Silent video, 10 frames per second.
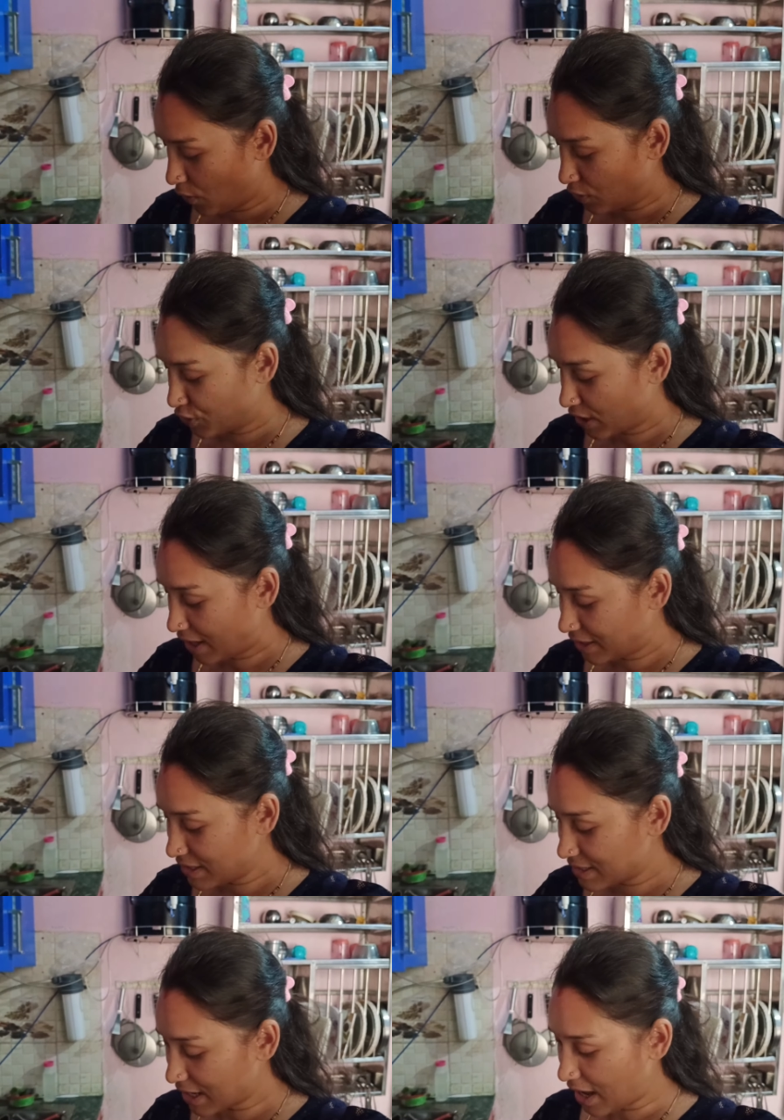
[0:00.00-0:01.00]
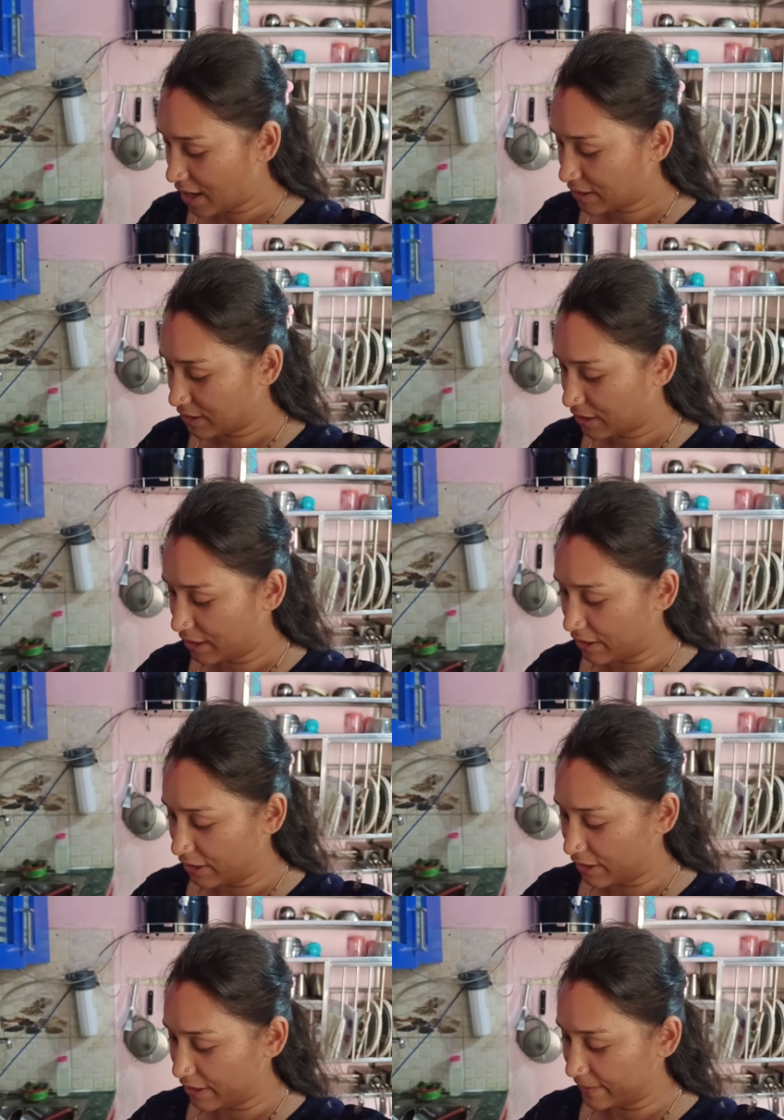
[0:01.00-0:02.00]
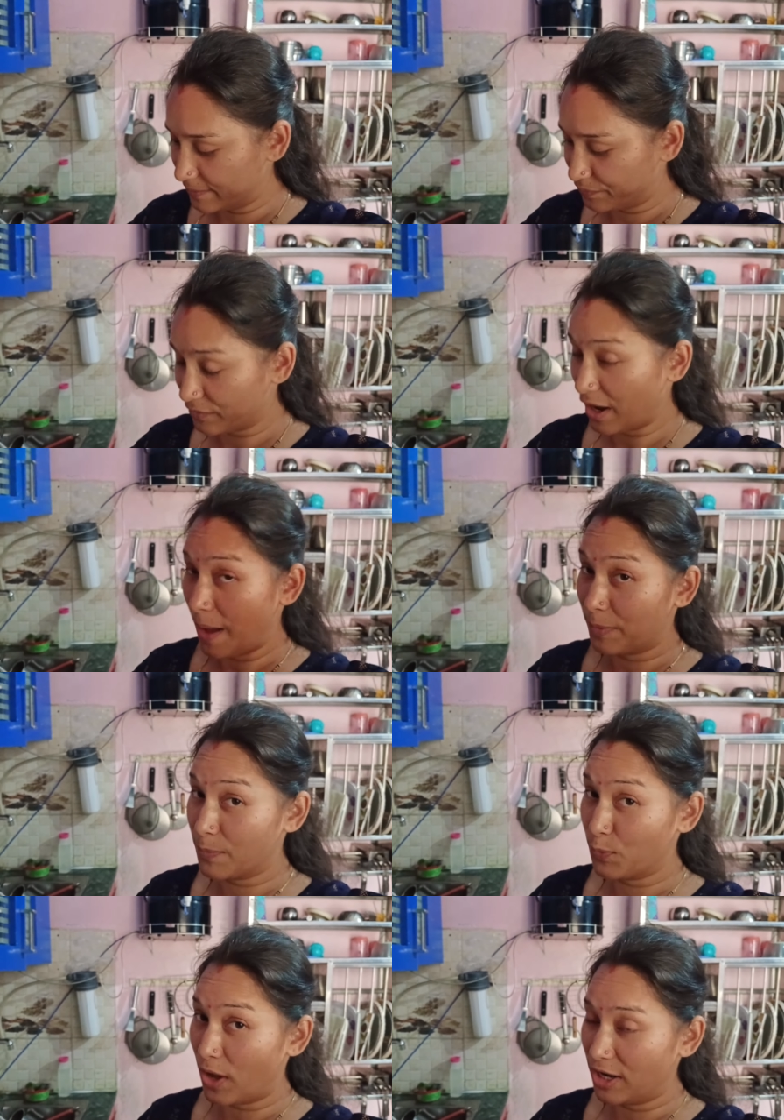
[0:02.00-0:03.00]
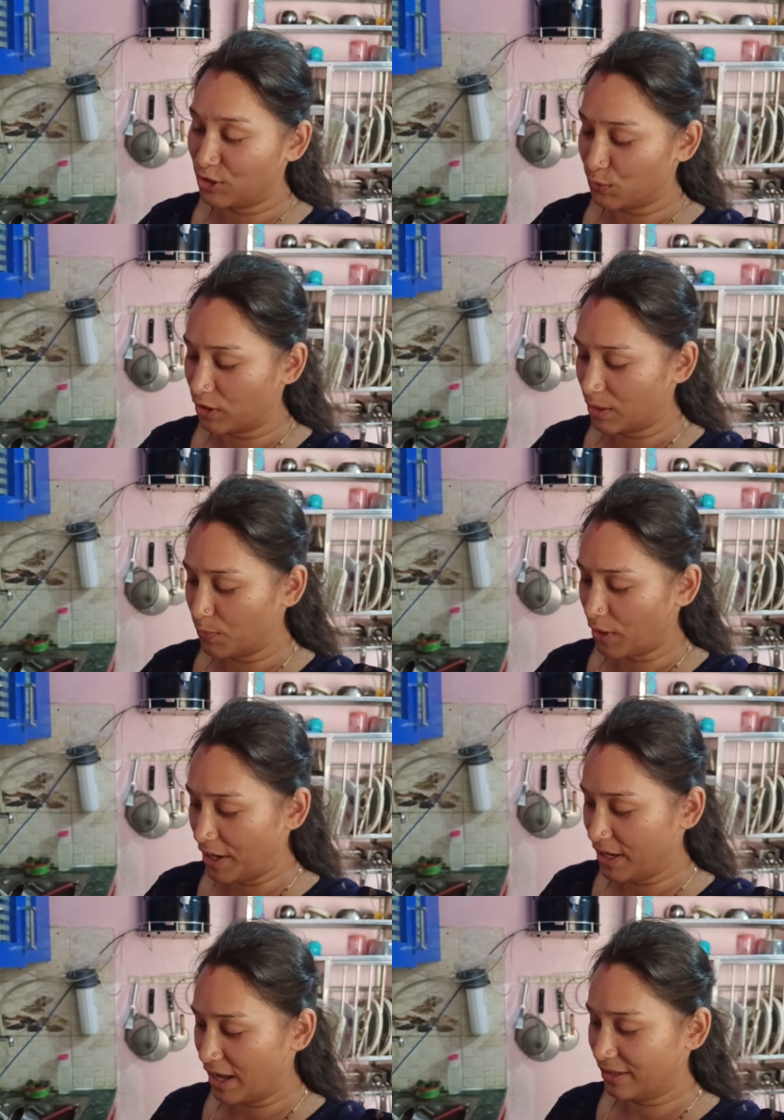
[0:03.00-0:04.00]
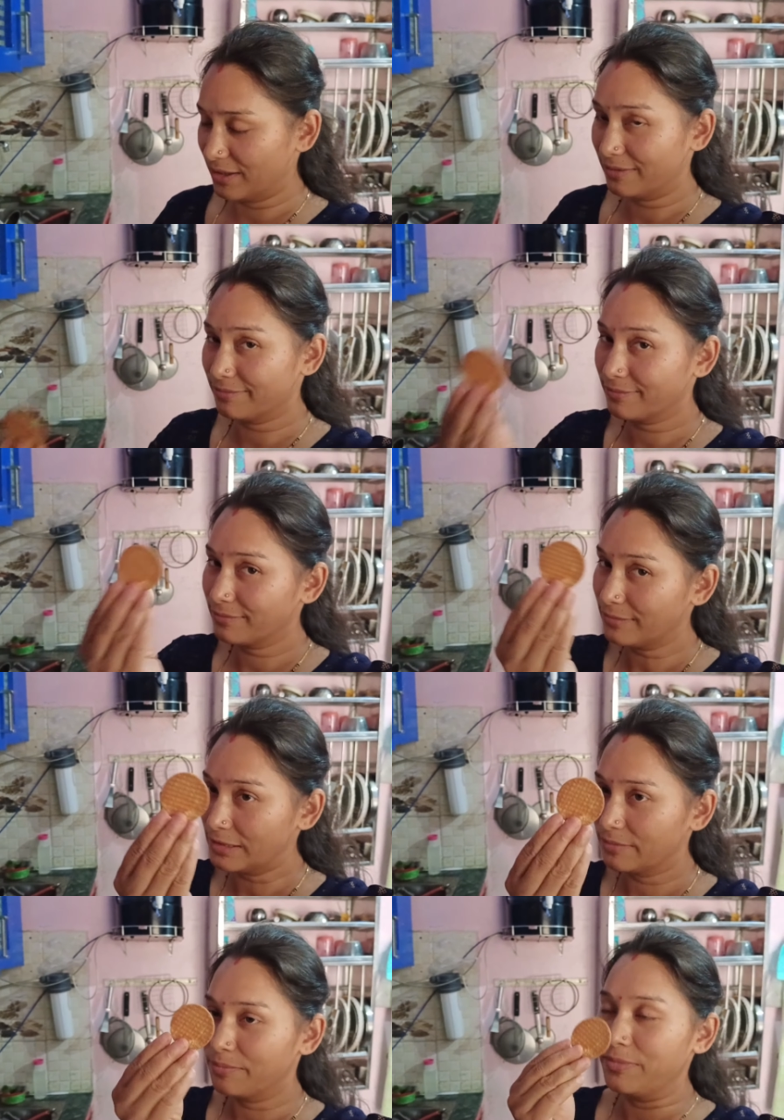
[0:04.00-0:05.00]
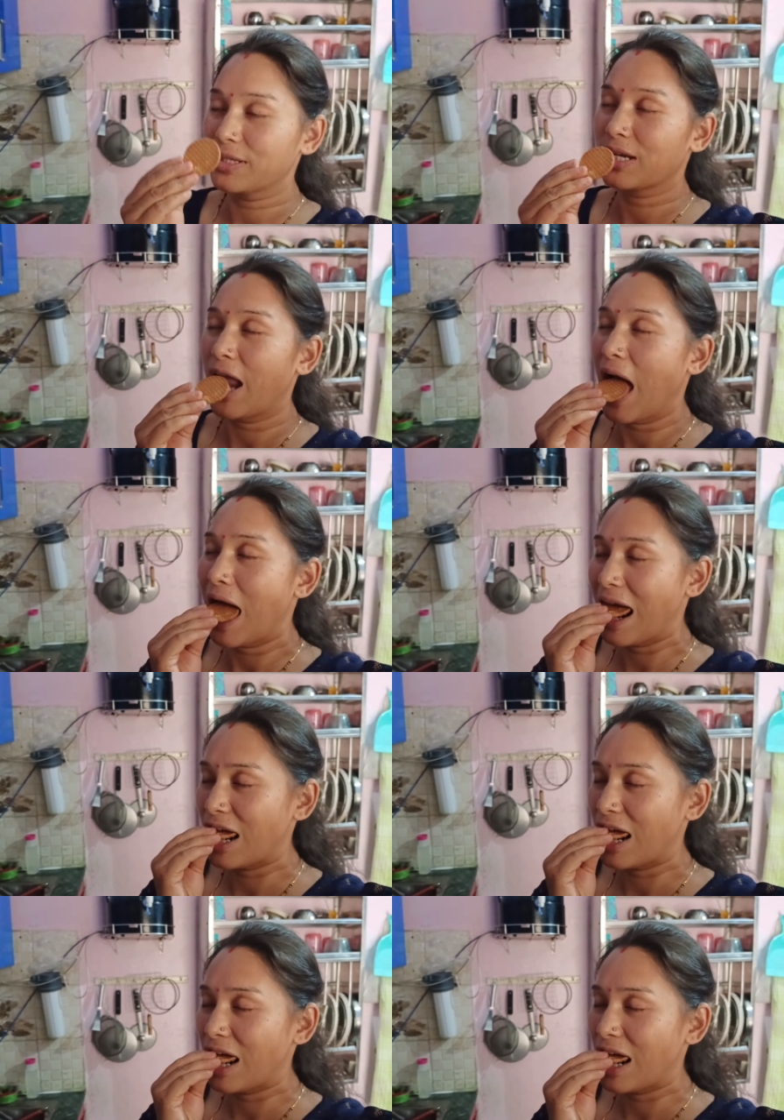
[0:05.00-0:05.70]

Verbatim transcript: और साथ ही साथ ये देखिए आपकी पुरानी चलती की पुरानी आदत बिस्किट